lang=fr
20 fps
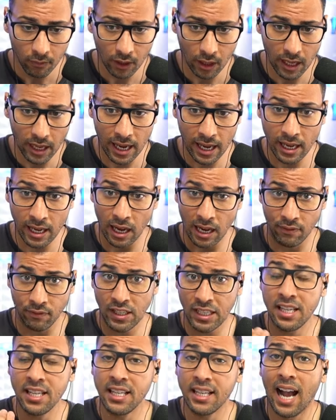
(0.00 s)
et avec
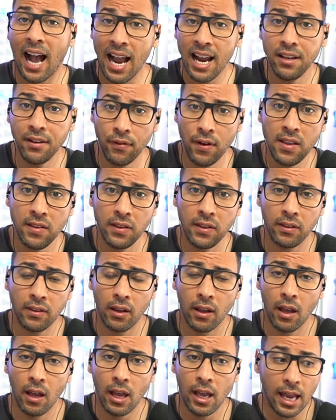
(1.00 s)
qui il grind Faceit.
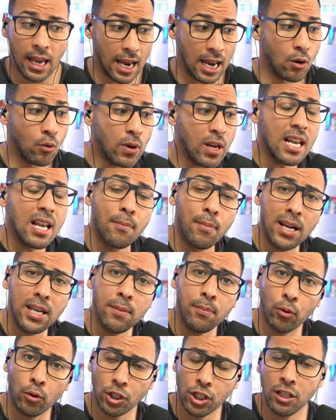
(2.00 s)
Et lui, il est banni
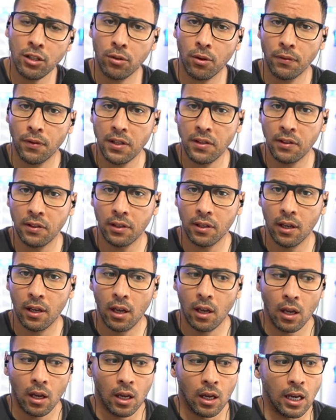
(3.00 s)
pour cheat sur Faceit.
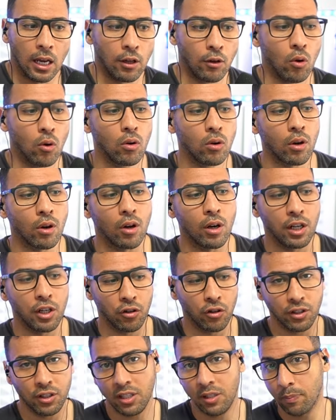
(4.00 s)
Et donc euh, les
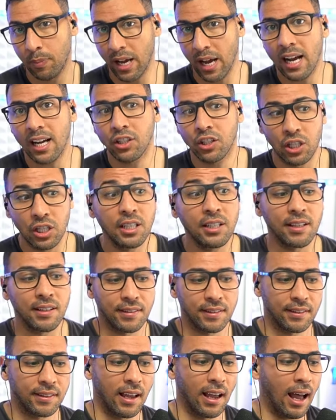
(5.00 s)
gens disent Pera cheat,
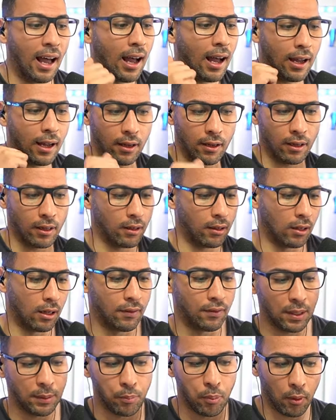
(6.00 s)
etc. Euh,
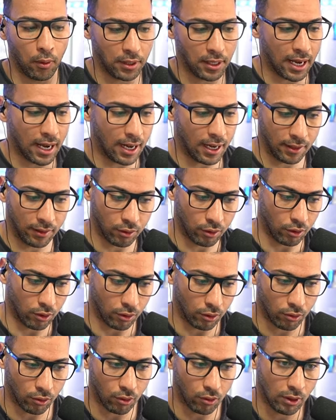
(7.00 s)
avec Poria et ce genre
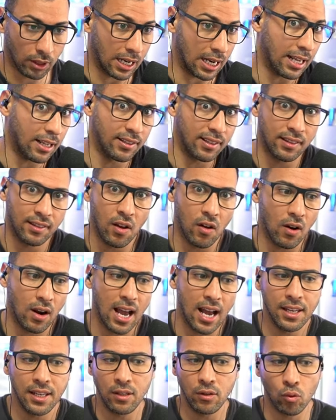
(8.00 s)
de truc. Et là ils étaient en
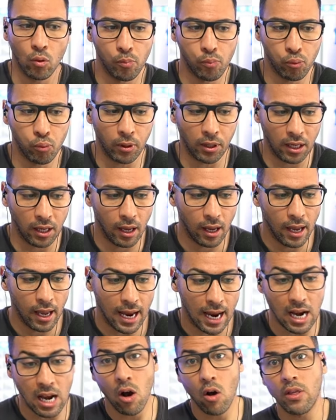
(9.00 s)
LAN ils sont pourris.
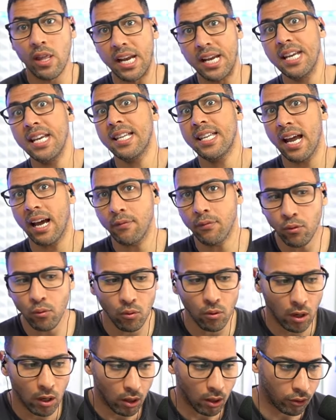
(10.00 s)
Et là on a une
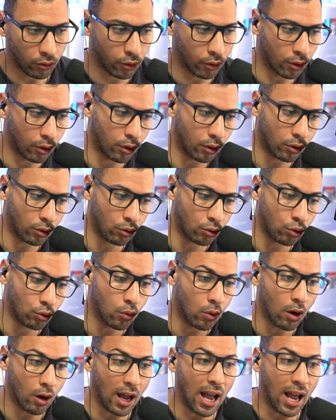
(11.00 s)
interview du joueur